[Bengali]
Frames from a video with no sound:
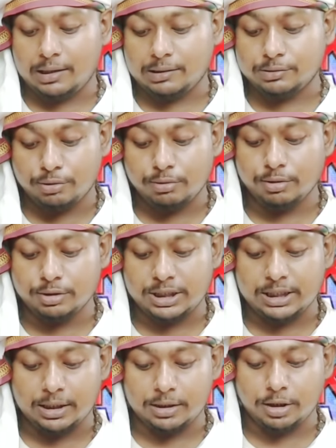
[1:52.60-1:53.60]
জন্য
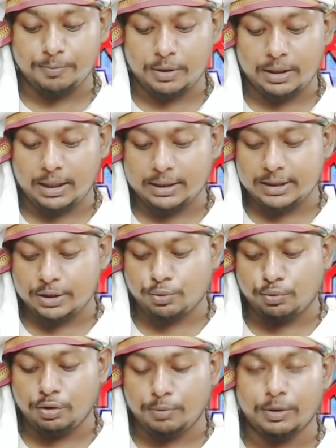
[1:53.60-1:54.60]
শিক্ষা দপ্তরের কাছে
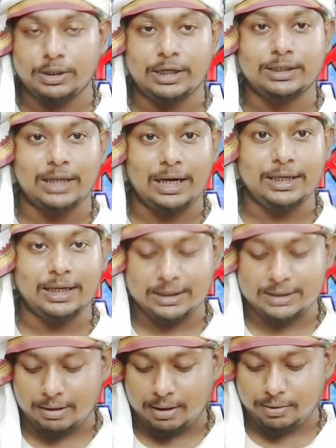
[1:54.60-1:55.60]
শূন্যপদের
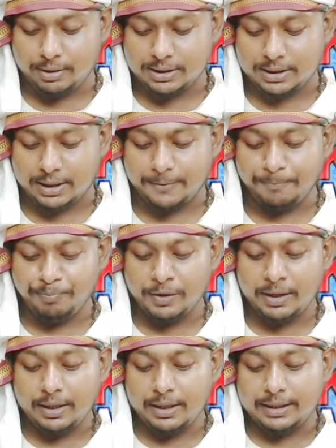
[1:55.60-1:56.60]
তালিকা চাওয়া হয়েছে
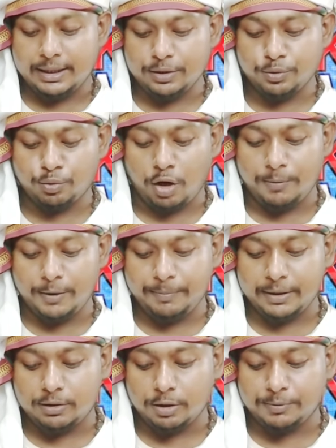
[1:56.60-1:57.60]
কিন্তু কবে
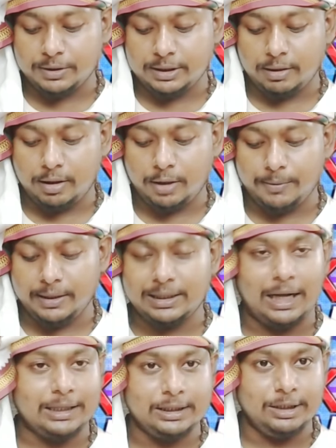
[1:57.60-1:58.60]
বিজ্ঞপ্তি দেওয়া হবে
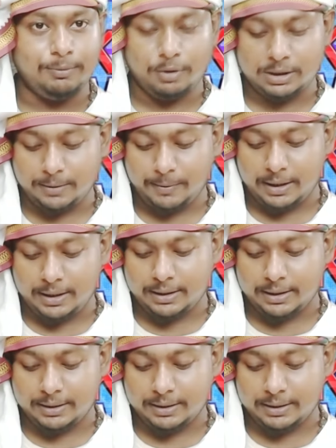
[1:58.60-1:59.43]
তা তিনি বলতে পারেননি